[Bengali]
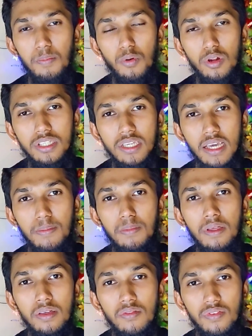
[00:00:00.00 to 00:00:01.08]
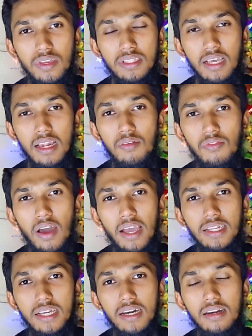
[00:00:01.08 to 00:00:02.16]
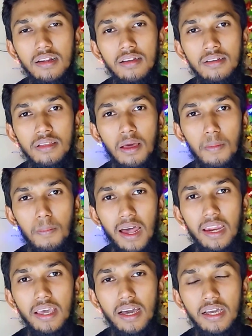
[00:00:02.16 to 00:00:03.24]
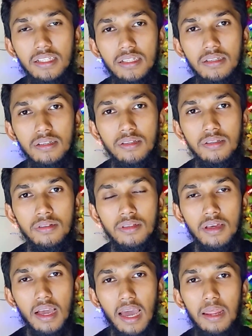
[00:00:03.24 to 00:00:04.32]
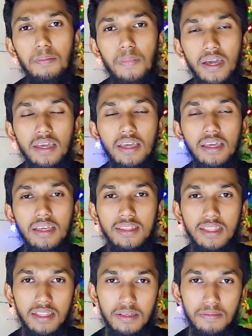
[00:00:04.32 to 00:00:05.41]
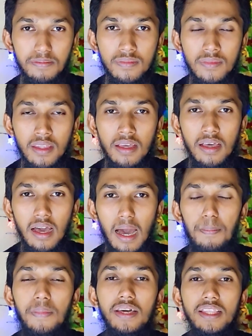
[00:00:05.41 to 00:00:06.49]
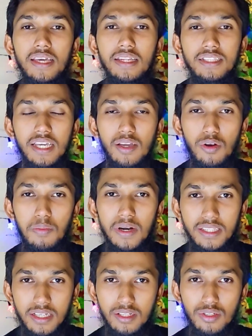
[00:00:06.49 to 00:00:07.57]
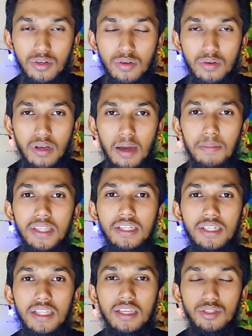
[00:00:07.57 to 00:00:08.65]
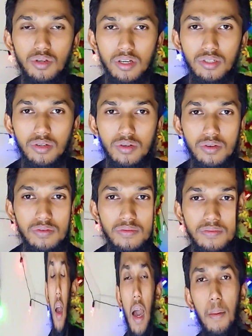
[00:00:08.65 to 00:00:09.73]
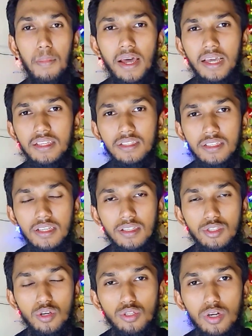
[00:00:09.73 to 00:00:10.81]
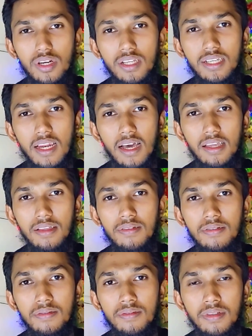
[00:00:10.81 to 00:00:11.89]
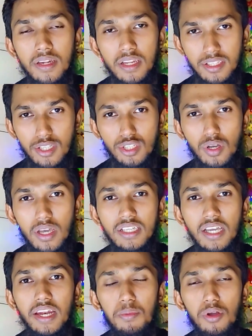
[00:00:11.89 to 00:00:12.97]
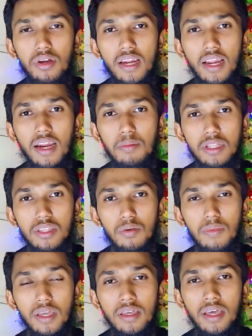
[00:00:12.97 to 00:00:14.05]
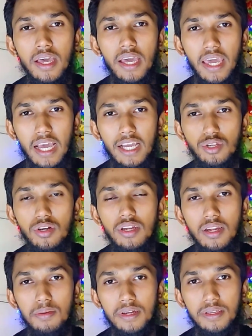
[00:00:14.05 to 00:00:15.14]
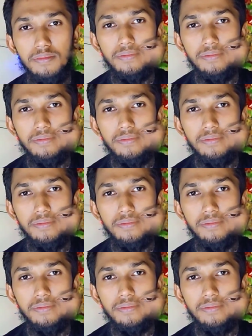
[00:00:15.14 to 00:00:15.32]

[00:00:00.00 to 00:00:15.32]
পুলিশ ক্যাপ ফিজেল ফাইটার বালিহাঁস কালিন পাখি ইত্যাদি আপনাদের যে কোনো বাচ্চার জন্য আমাদের সাথে যোগাযোগ করুন আমরাই দিচ্ছি চৌষট্টি জেলায় নিজস্ব এজেন্ট এবং ডিলারের মাধ্যমে ক্যাশ অন ডেলিভারি